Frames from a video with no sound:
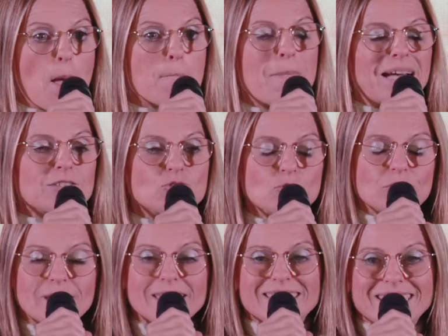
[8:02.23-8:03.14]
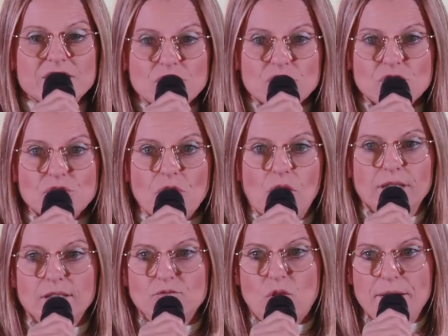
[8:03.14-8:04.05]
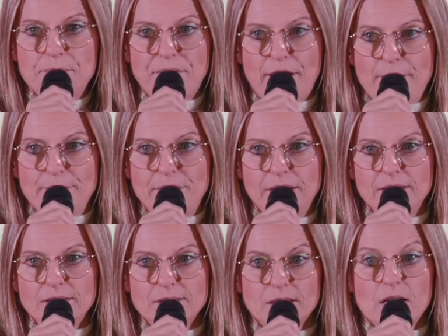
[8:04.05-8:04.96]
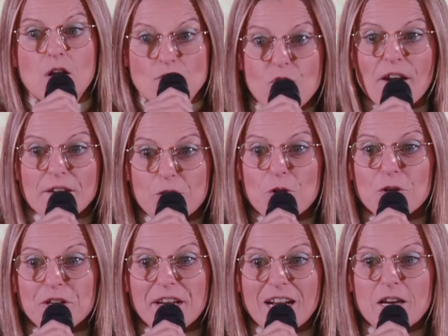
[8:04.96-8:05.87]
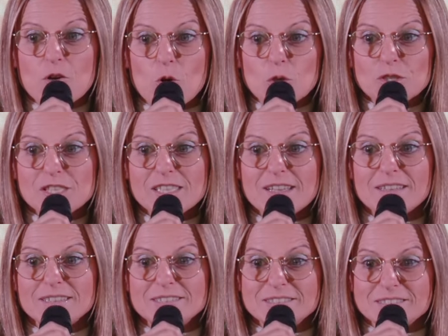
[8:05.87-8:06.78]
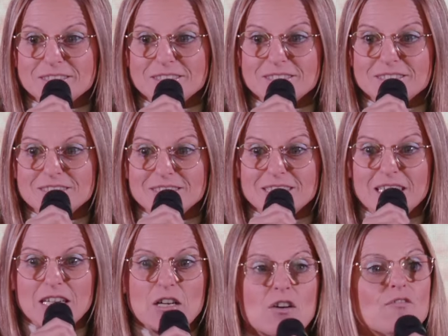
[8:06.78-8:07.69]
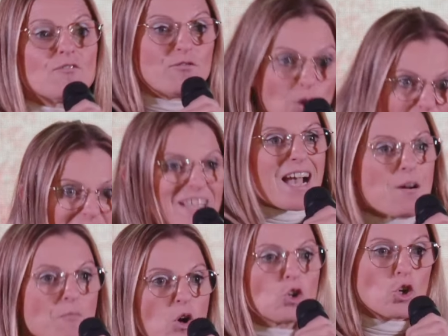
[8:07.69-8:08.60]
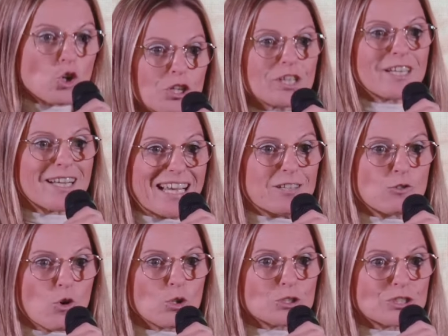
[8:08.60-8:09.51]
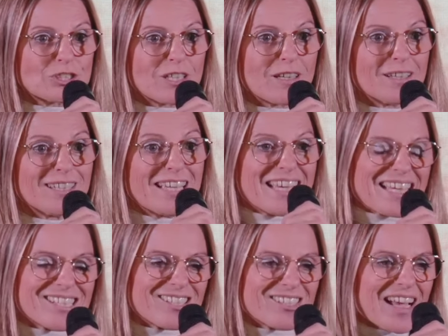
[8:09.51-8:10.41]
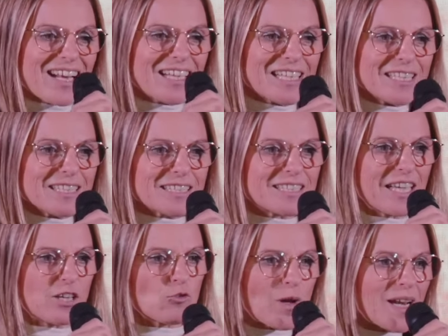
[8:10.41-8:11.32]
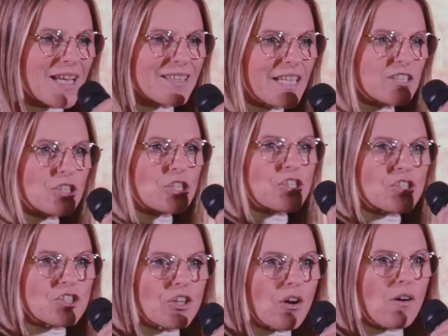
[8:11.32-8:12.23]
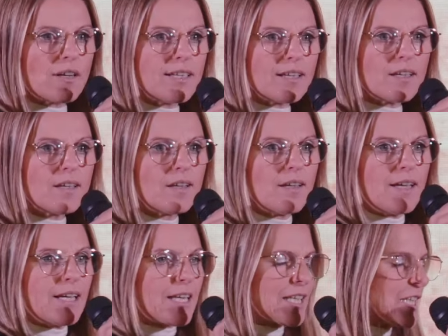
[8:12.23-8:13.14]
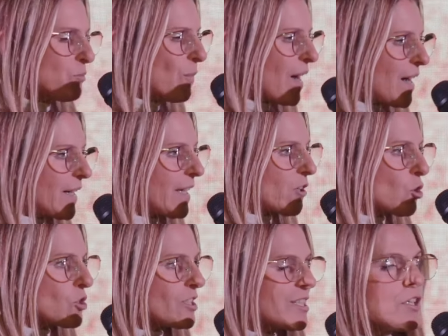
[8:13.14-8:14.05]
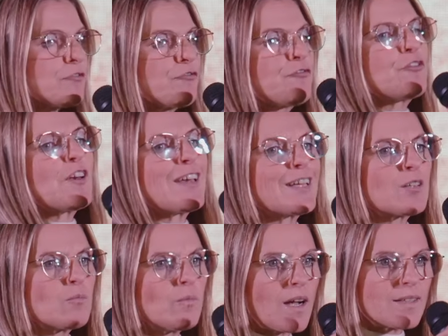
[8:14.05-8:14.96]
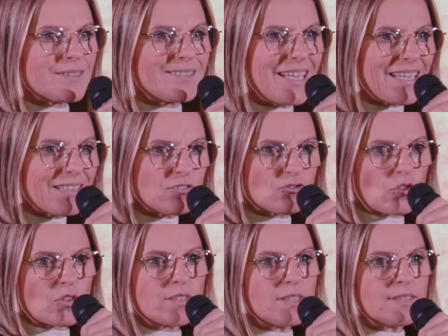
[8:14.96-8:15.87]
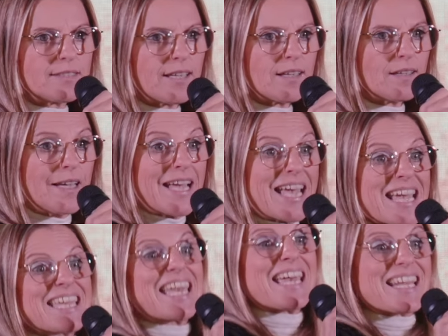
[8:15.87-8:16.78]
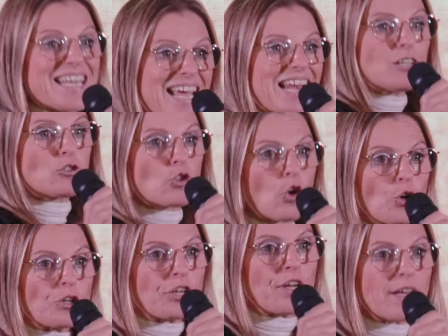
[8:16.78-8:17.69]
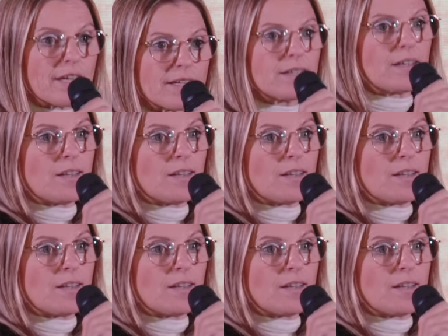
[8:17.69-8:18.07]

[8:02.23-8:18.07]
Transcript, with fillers: Ma tu che decisione vuoi prendere? Vuoi correre la corsa? Vogliamo correre la corsa? E sta lì che quella decisione rimane così ferma dentro di te che nel correre